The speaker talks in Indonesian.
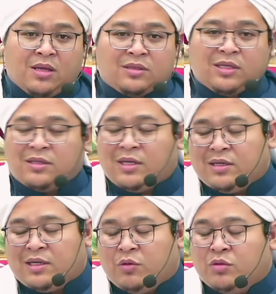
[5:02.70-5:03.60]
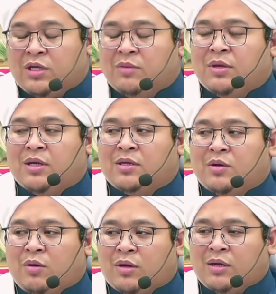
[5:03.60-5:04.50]
Tentang keutamaan
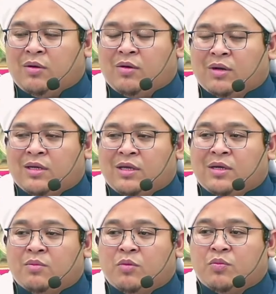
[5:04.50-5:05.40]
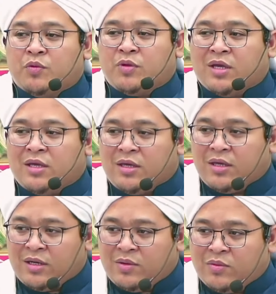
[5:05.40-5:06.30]
orang-orang yang mempunyai
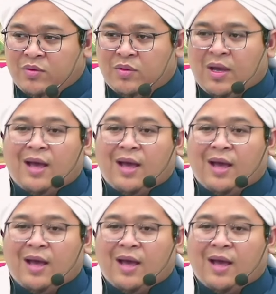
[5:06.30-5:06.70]
ilmu